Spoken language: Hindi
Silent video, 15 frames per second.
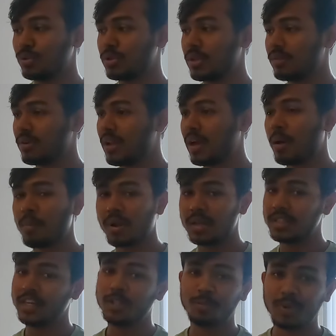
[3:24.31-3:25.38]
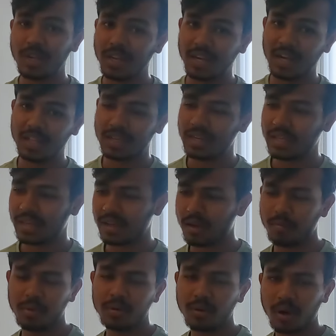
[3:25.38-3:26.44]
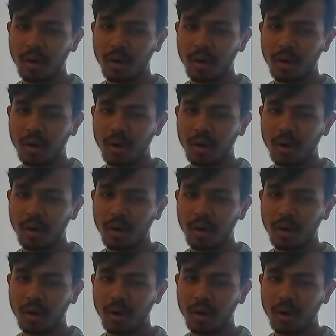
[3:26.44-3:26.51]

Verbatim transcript: तो दे वाले हमारा जेट स्प्रे निकाल के लेके अभी